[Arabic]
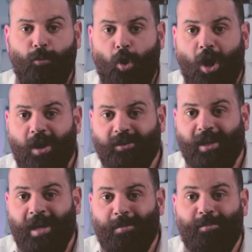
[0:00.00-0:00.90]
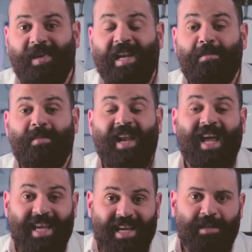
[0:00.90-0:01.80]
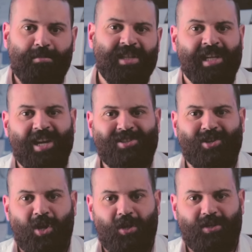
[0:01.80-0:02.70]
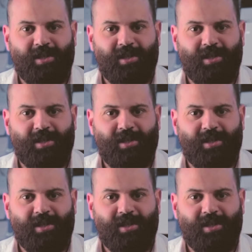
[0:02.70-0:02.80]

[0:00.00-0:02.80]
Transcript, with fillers: محاط بالملايين من الاسرار